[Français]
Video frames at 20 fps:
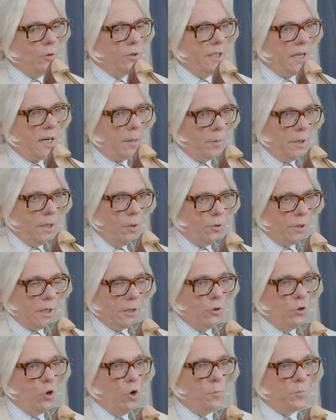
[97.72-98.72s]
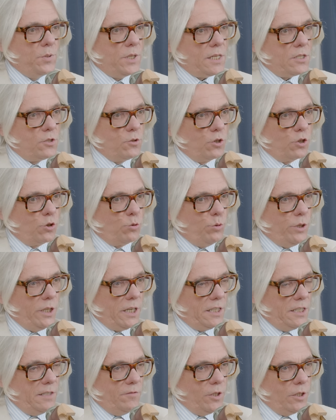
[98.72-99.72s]
au derby où il y a deux pièces de cuir
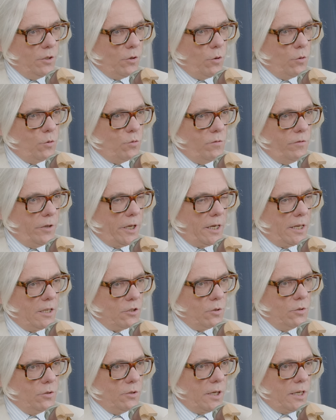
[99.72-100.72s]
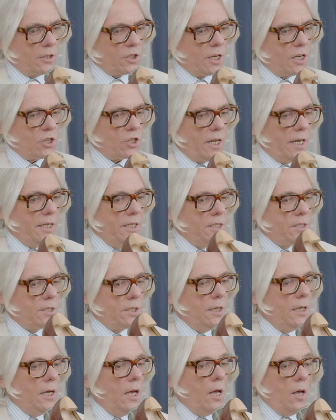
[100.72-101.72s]
qui viennent recouvrir la zone de lassage, là
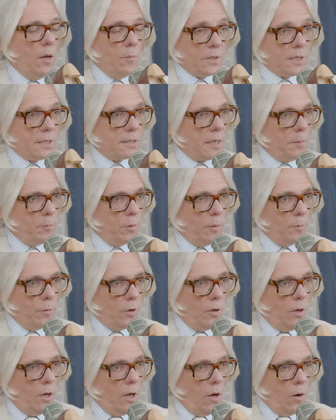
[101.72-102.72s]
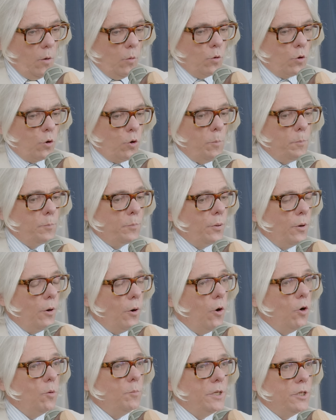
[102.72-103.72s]
ici, c'est simplement on coupe
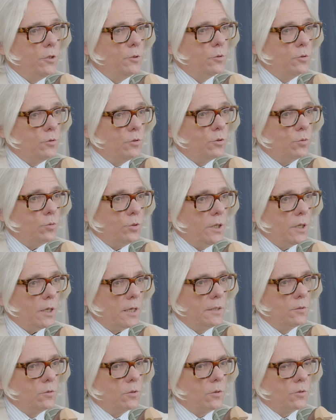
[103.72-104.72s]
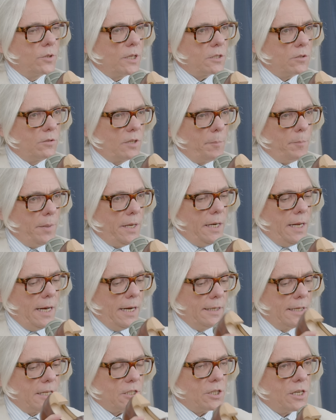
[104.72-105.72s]
au milieu du cuir et donc on a ce qu'on appelle
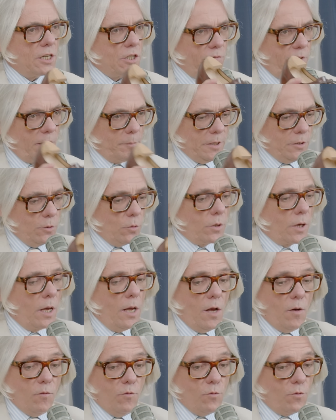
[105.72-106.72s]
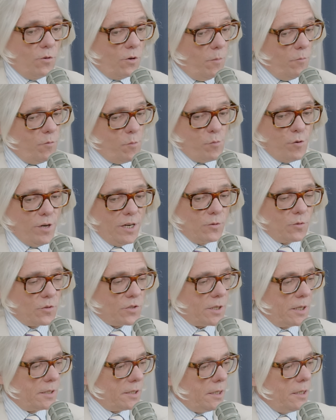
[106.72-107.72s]
un lassage fermé. Donc, vous, comme vous pouvez le
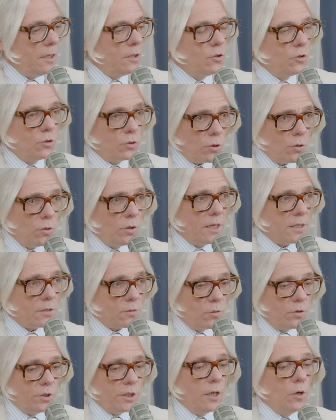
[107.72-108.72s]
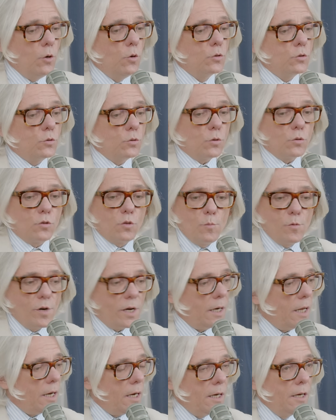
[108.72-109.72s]
constater, tous les souliers autour de
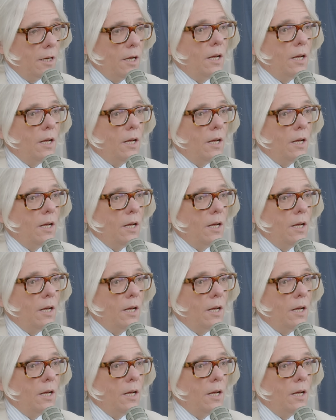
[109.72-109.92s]
moi là